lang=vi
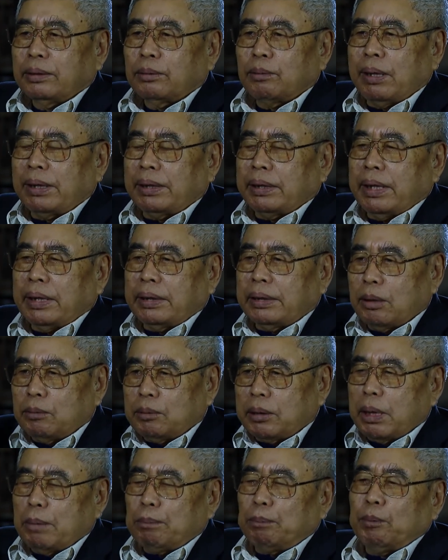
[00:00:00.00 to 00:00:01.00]
đoàn kết
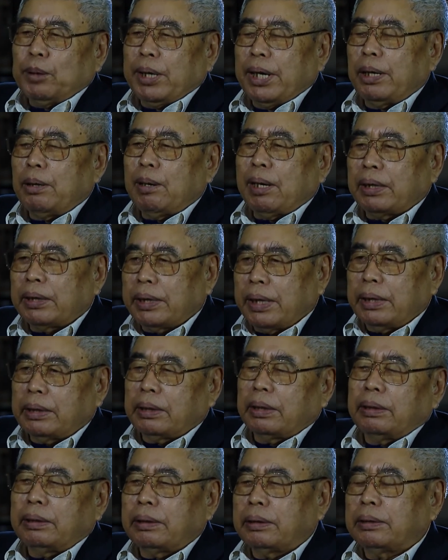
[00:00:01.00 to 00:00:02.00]
trong cấp ủy, đoàn kết
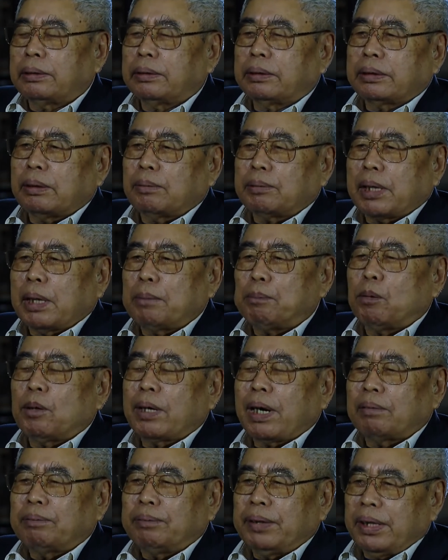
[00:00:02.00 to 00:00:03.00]
ừ, trong cán bộ
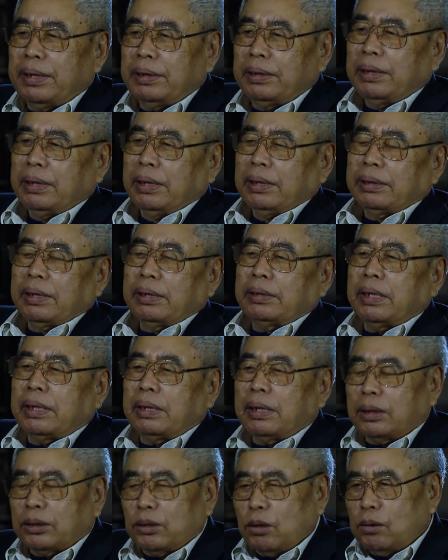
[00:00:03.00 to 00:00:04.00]
đảng viên để rất
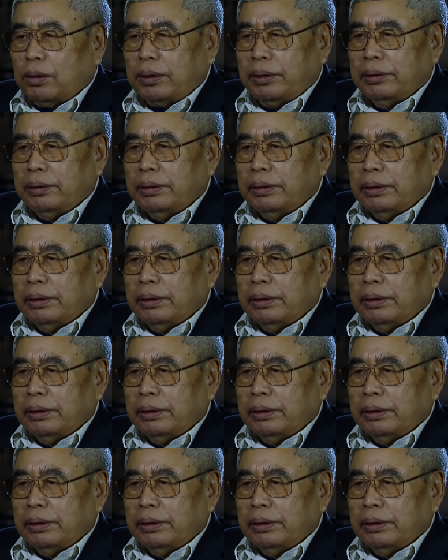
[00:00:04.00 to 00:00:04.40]
là tốt.